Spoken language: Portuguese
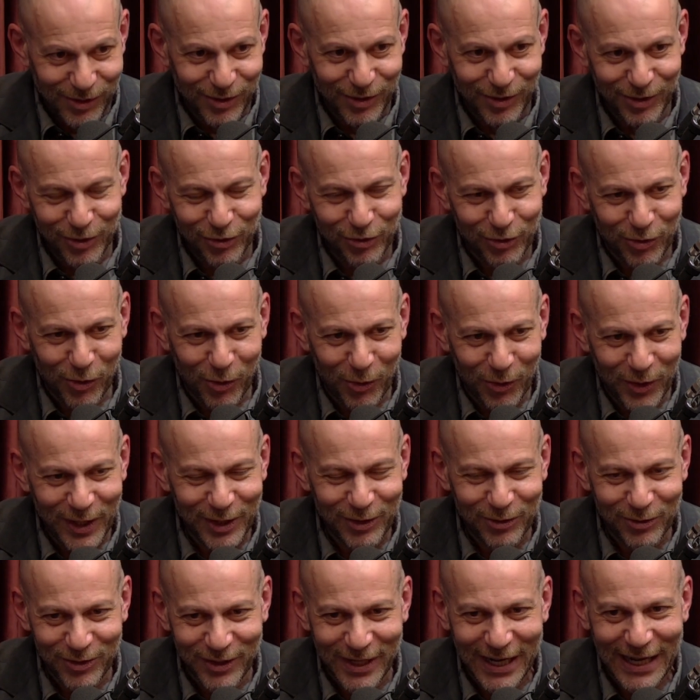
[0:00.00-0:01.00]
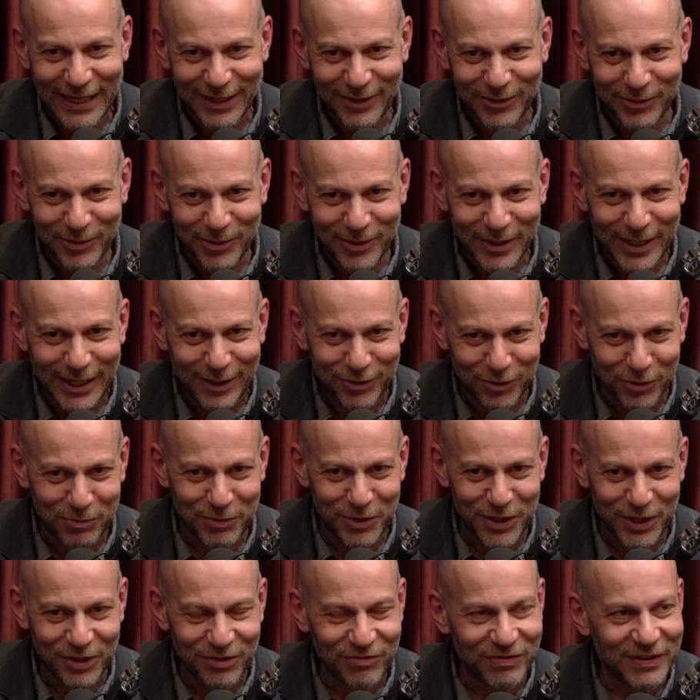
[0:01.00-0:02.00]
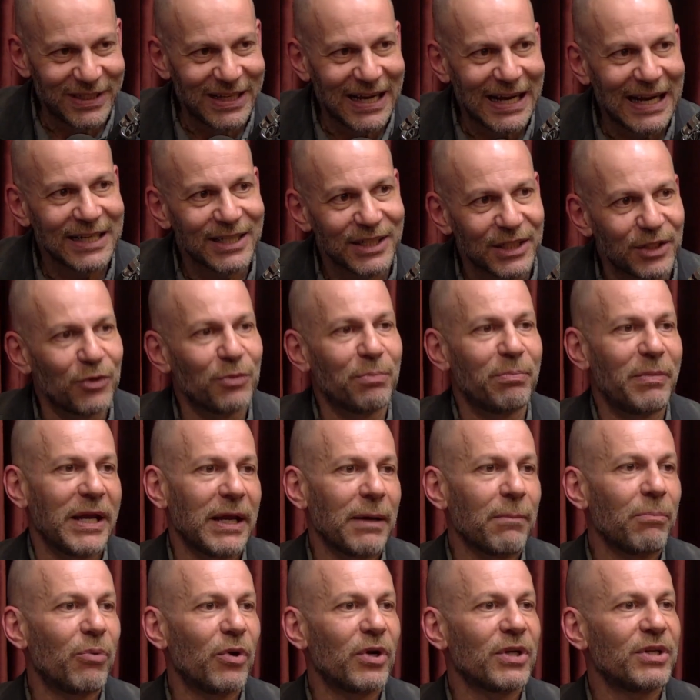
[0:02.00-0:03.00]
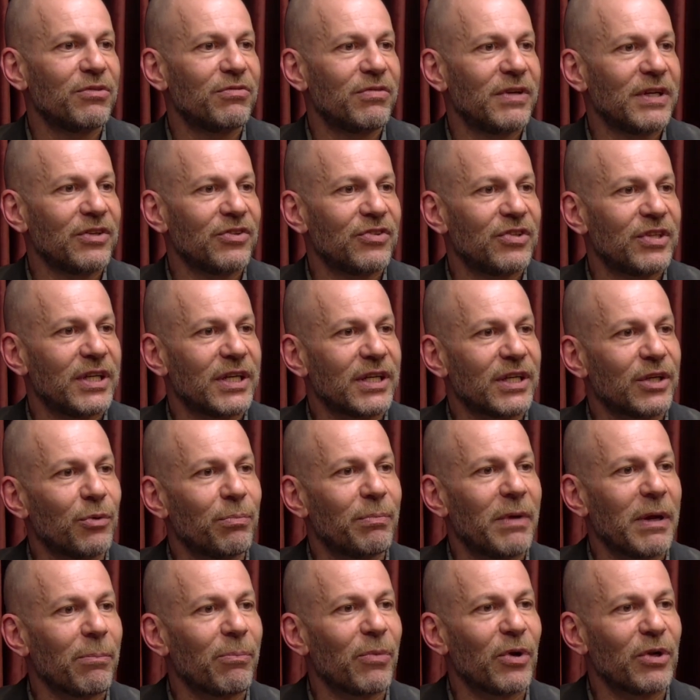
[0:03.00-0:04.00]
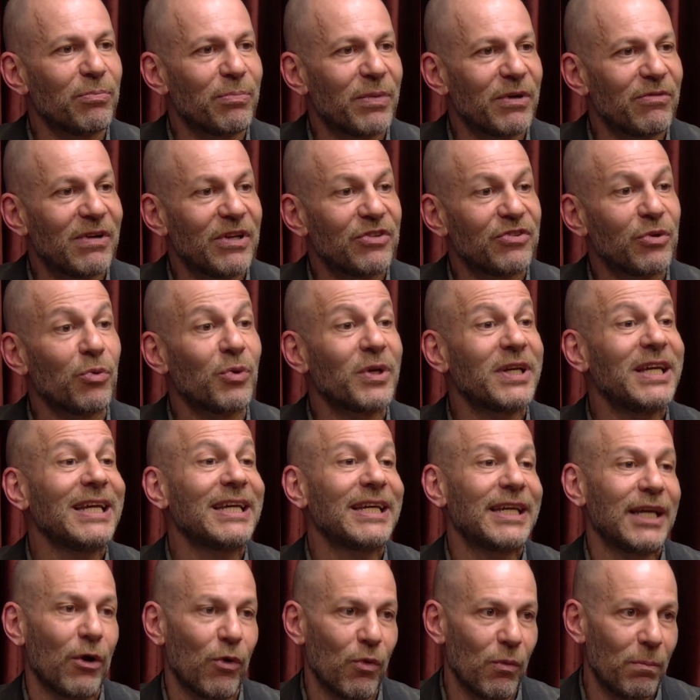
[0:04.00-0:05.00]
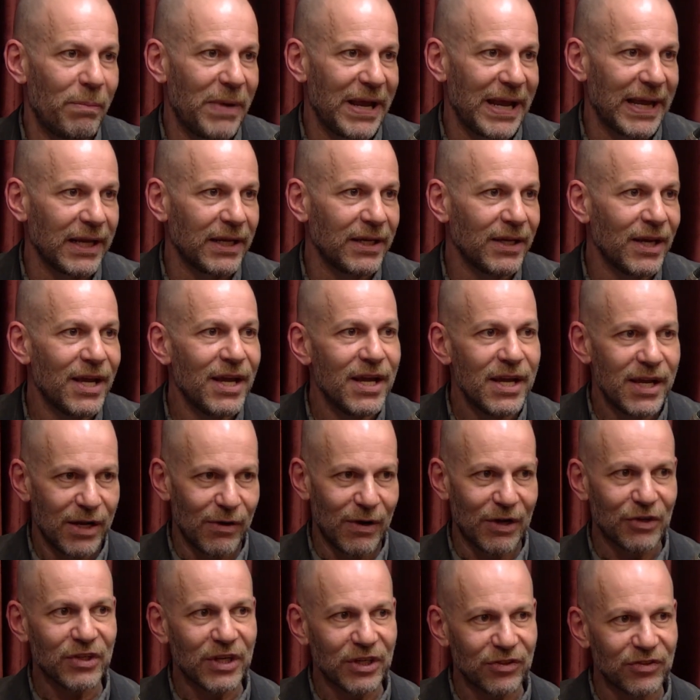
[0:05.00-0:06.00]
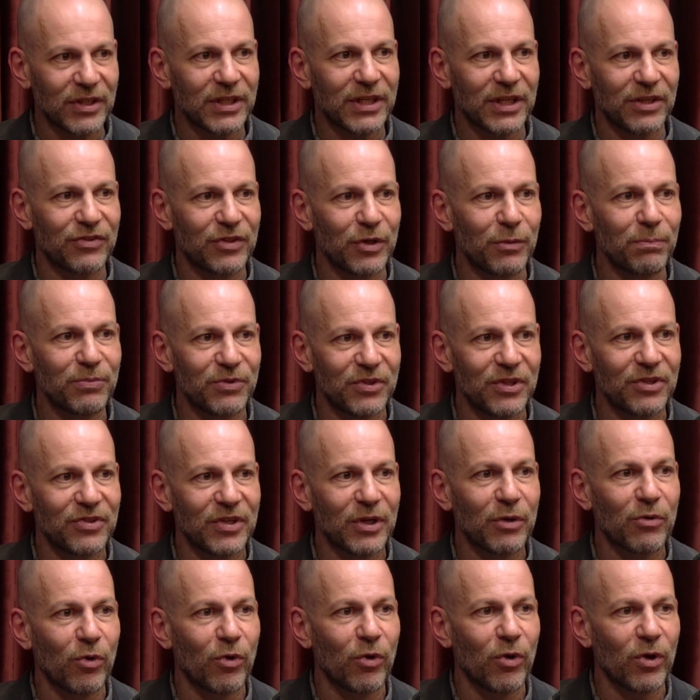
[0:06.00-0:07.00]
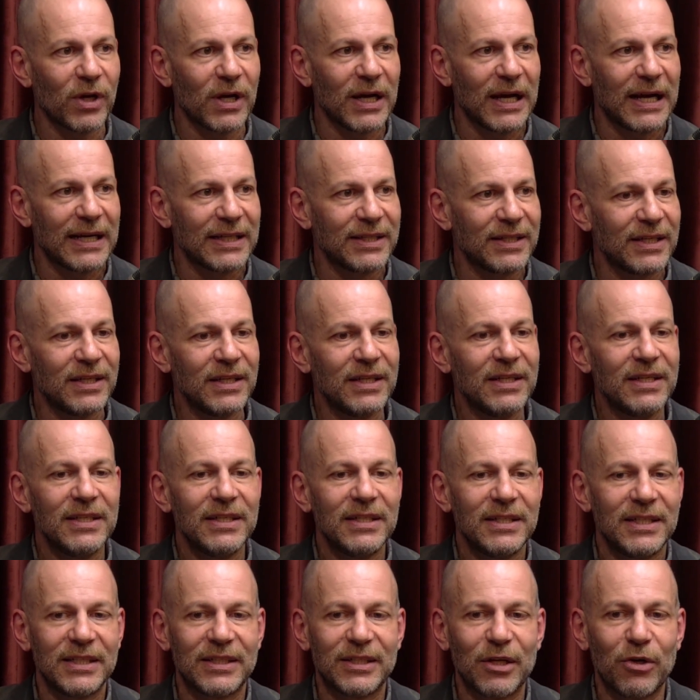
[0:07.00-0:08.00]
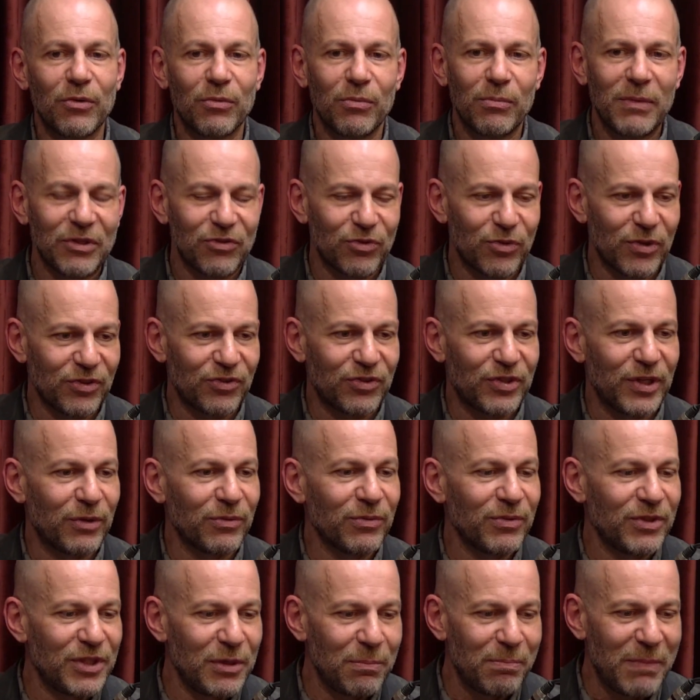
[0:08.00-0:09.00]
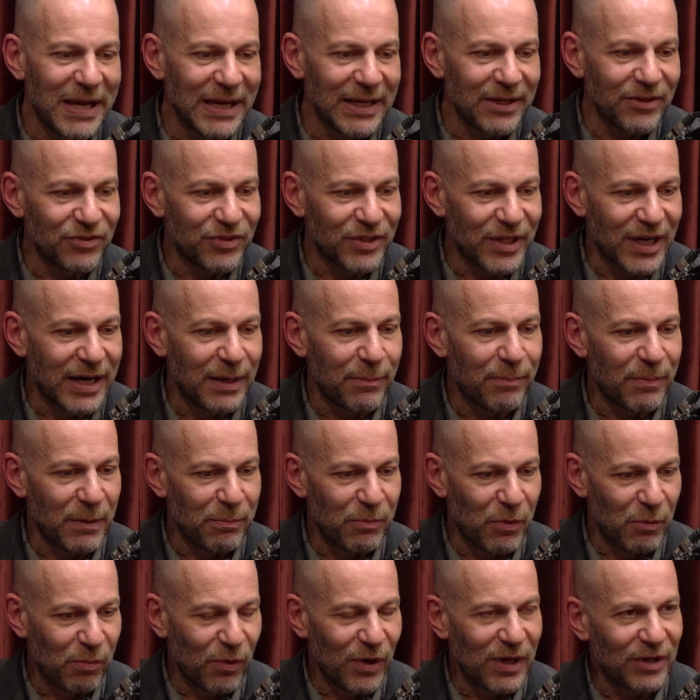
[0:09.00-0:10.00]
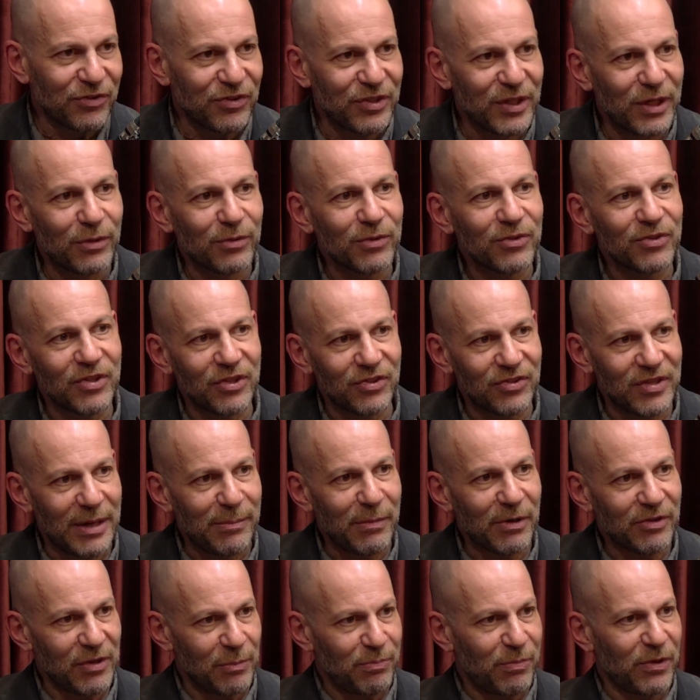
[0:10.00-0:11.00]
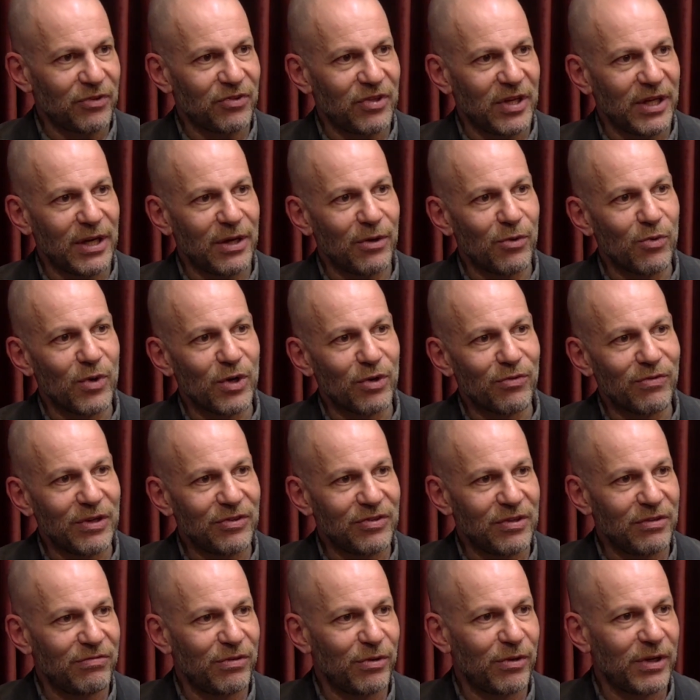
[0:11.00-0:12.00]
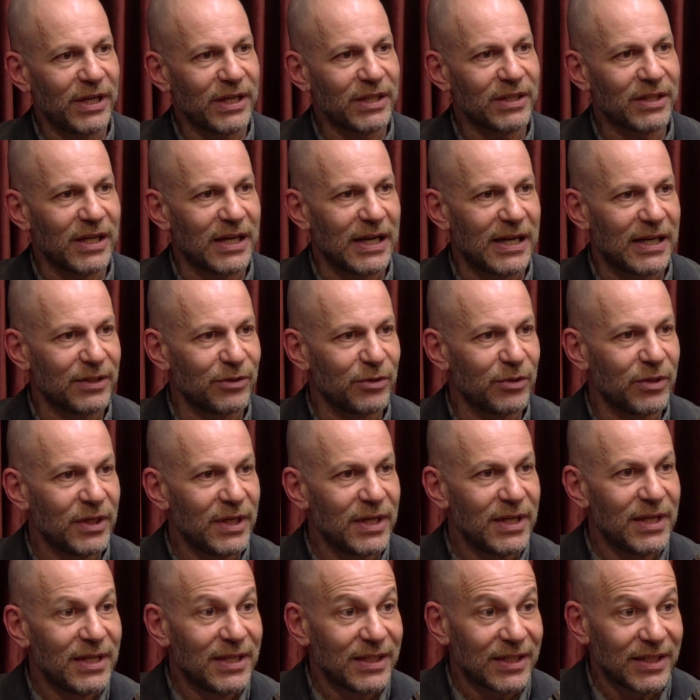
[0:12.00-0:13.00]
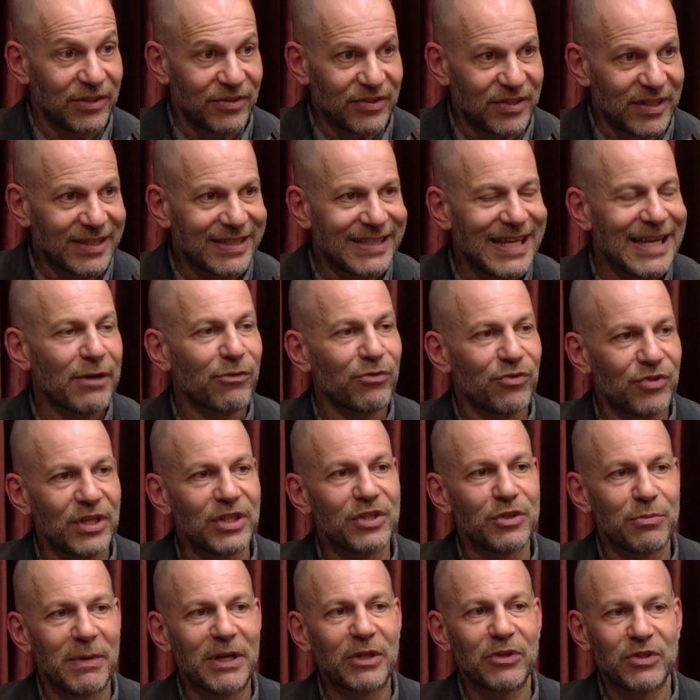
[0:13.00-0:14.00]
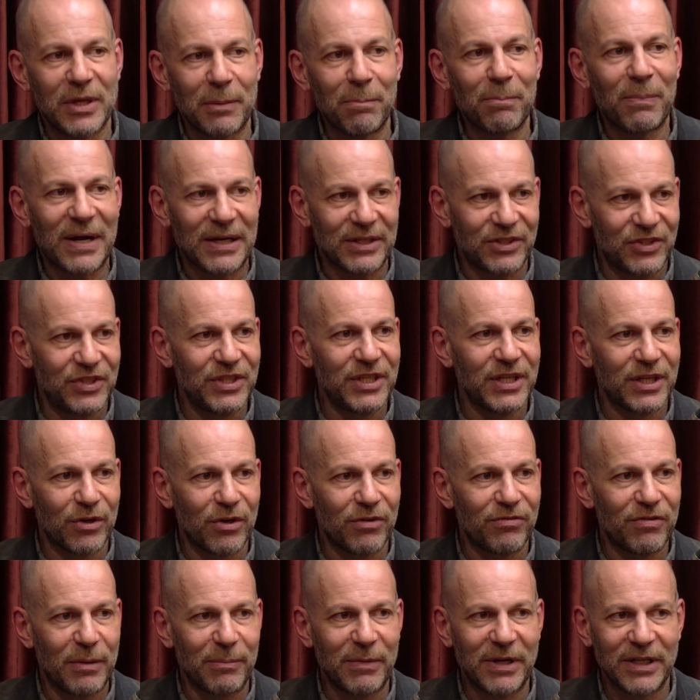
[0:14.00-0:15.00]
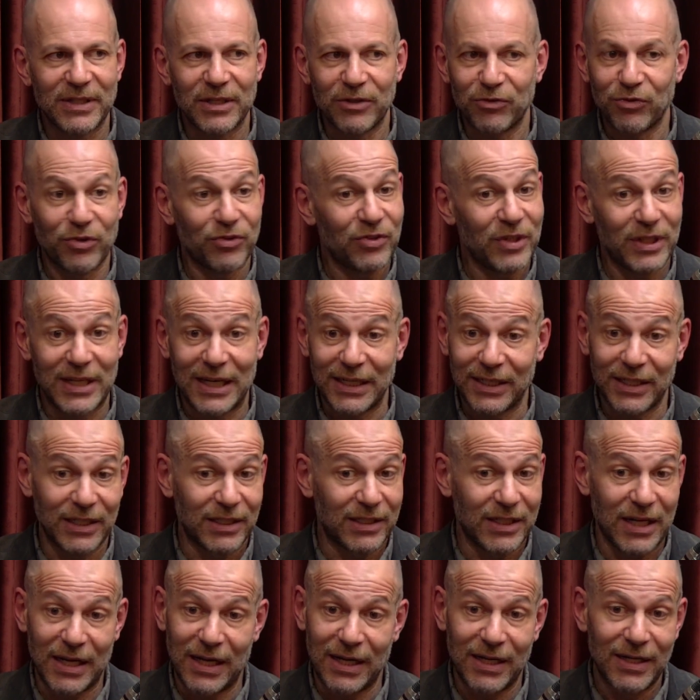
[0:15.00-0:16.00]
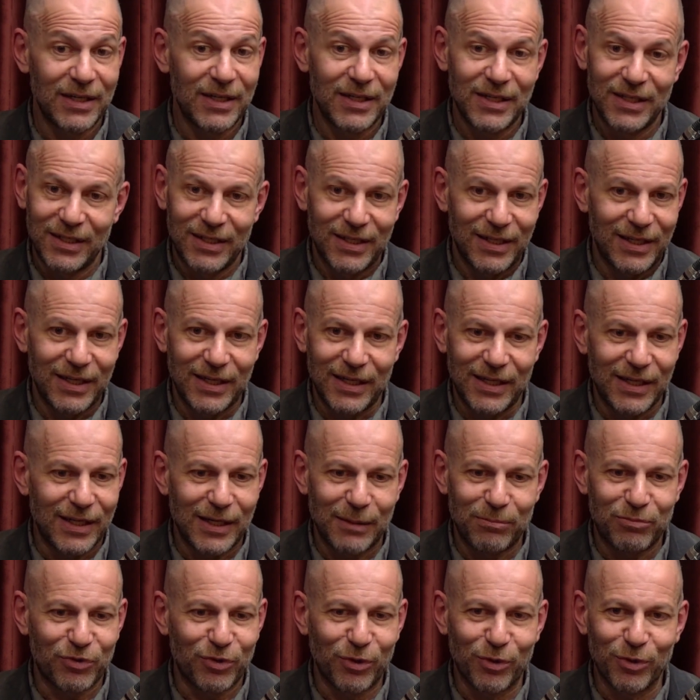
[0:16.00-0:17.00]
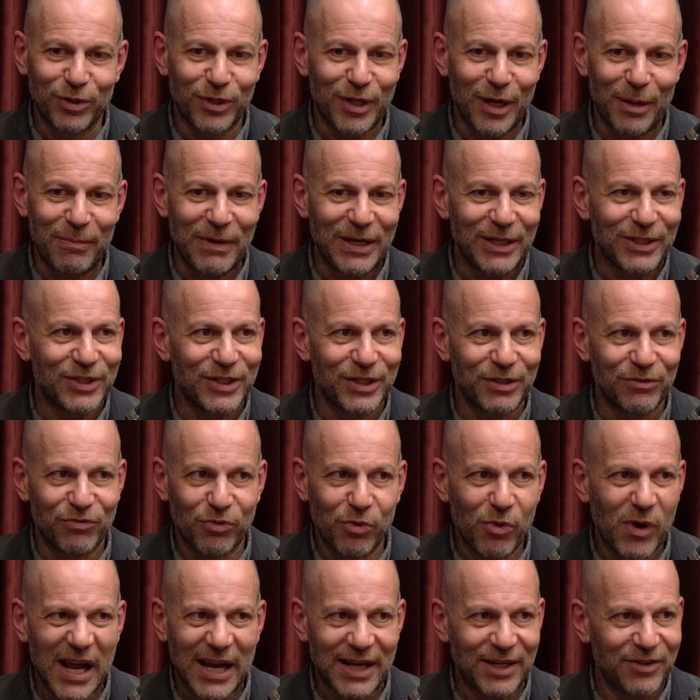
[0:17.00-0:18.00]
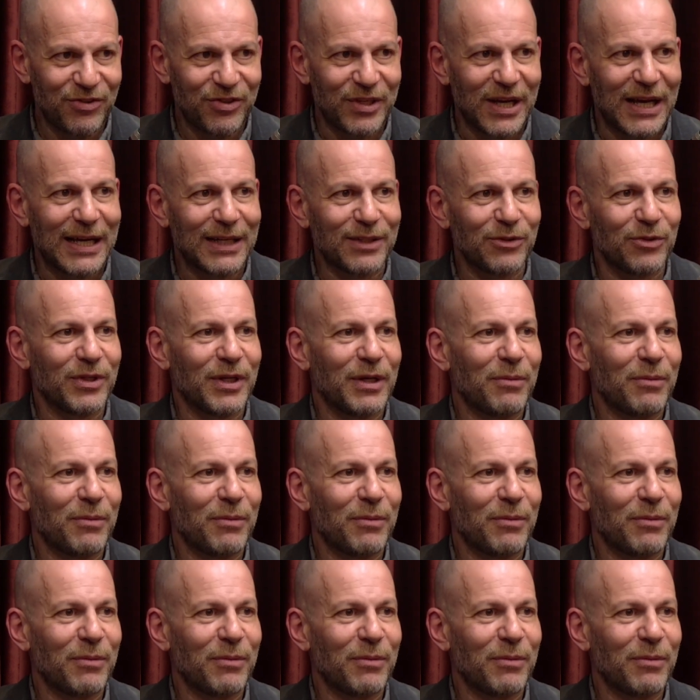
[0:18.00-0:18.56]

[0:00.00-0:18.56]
excluindo dado da subjetividade, que o bem pode vencer, que o bem pode prevalecer. O que, que é o bem? Eu acho que essa questão precisa ser colocada. Então, uma situação de bem-estar para a população, que você saiba que você pode sair na rua, não vai ser violentado, que se tenha um sentimento de empatia novamente na sociedade que está é, absolutamente vulgarizado. Né?